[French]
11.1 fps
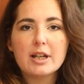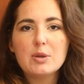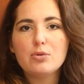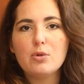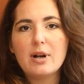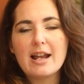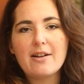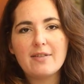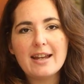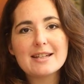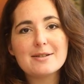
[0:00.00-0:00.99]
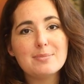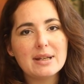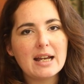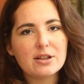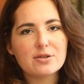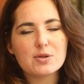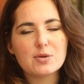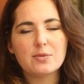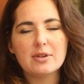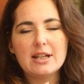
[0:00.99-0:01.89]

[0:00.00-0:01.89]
qui pourront aller avec, mais attention,